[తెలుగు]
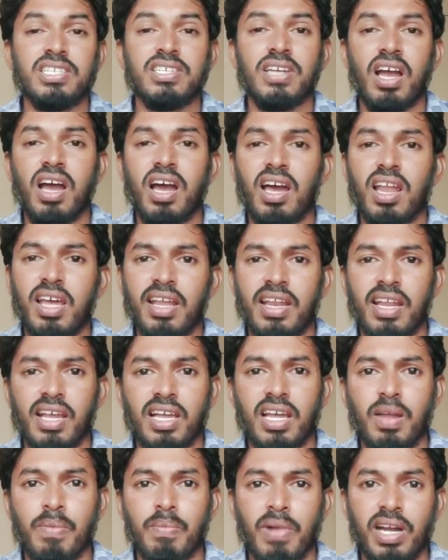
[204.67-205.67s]
చాలా
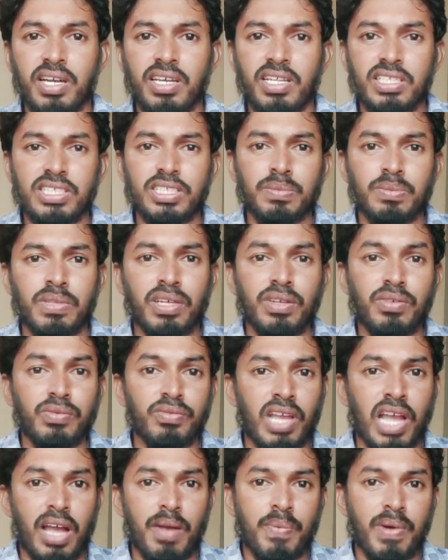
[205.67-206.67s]
రకాల మాటలు చెప్తారు
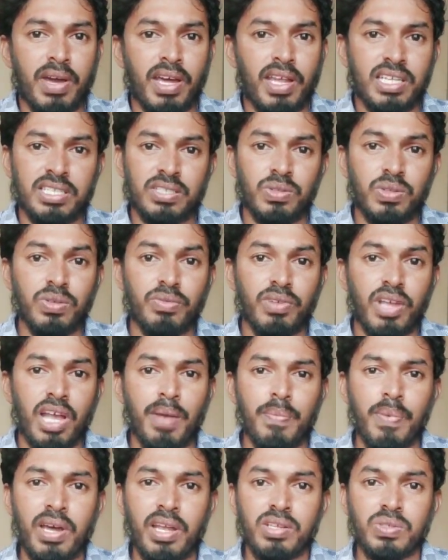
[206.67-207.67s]
వ్యాపారస్తులు
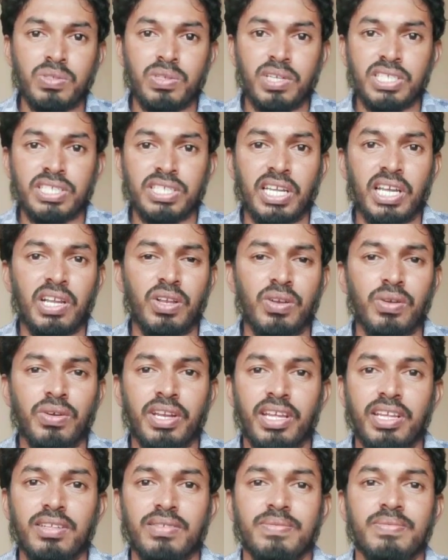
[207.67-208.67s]
వ్యాపారస్తుల
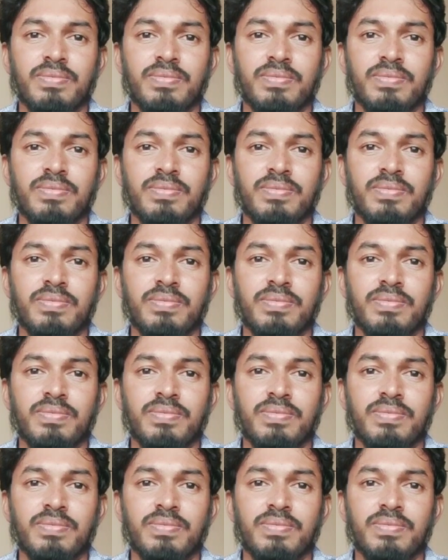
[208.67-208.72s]
స్టైల్లోనే